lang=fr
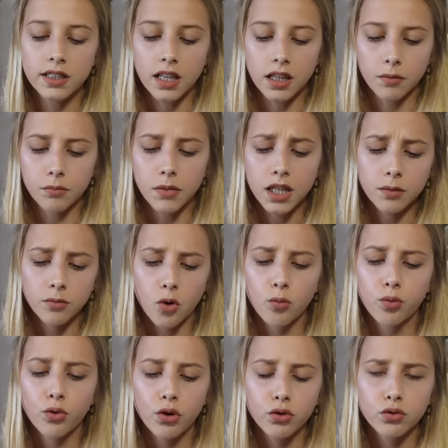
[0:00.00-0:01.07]
cette marque, mais
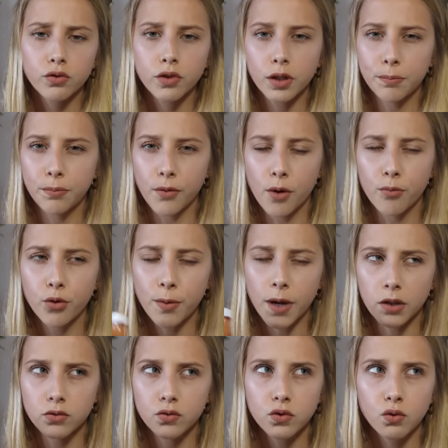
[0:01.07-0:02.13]
on peut en trouver un peu
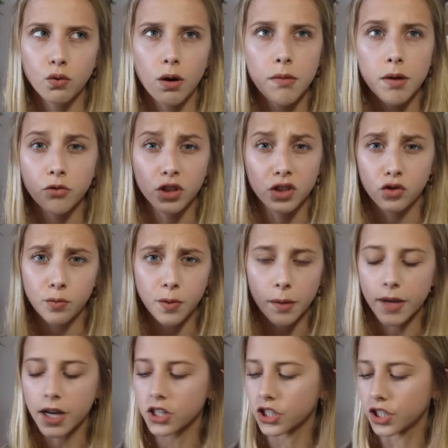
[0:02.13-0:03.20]
partout, je crois, même dans les
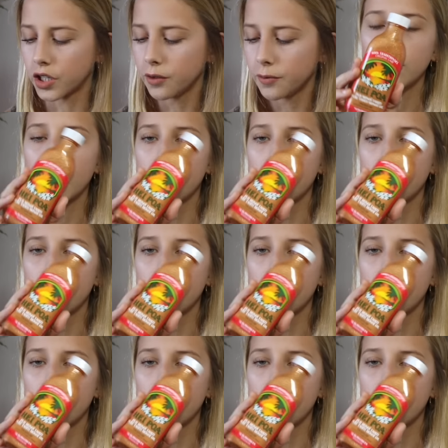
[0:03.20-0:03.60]
supermarchés.